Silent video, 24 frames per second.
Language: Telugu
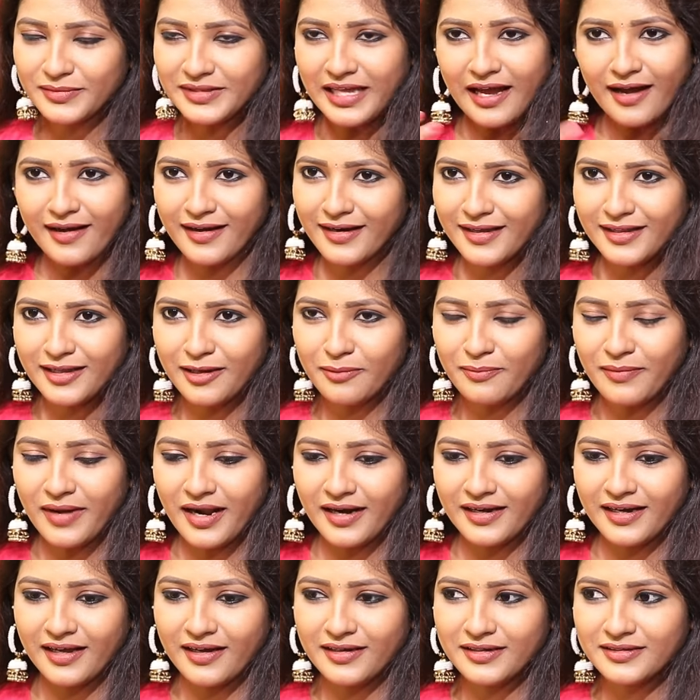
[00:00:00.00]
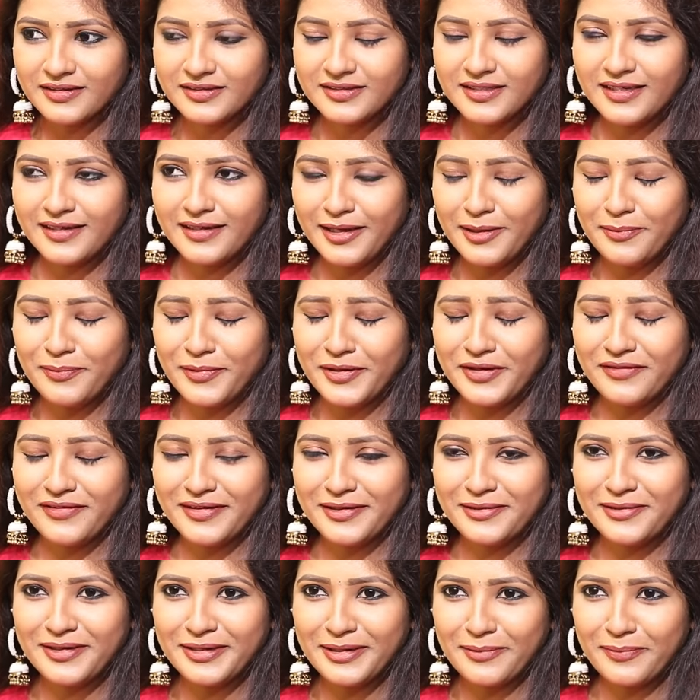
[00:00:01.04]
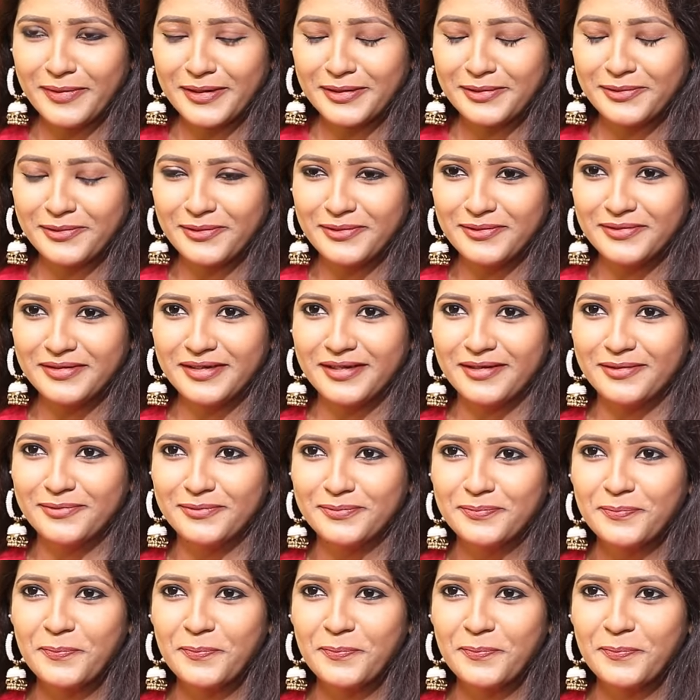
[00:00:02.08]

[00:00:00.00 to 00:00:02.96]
తాగలేదన్నమాట సీన్ అయిపోయే వరకు ఇట్లా పట్టుకొని ఉన్నాను